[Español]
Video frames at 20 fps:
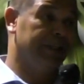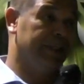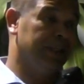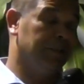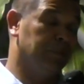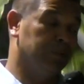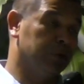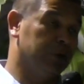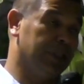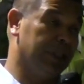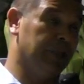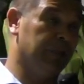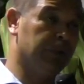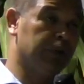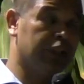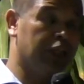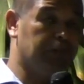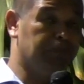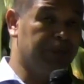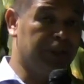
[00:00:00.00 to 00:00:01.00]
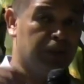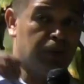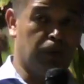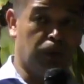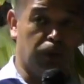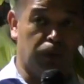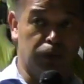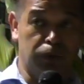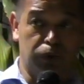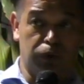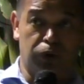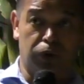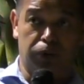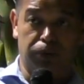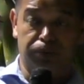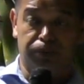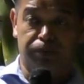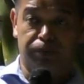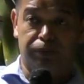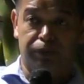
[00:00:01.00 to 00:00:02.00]
de Timoteo capítulo 1
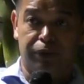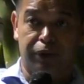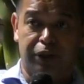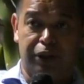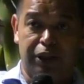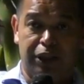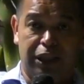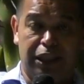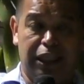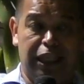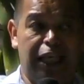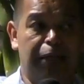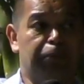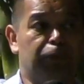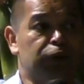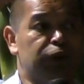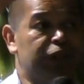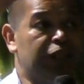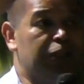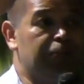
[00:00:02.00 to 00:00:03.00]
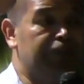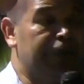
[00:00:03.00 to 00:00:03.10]
y leemos el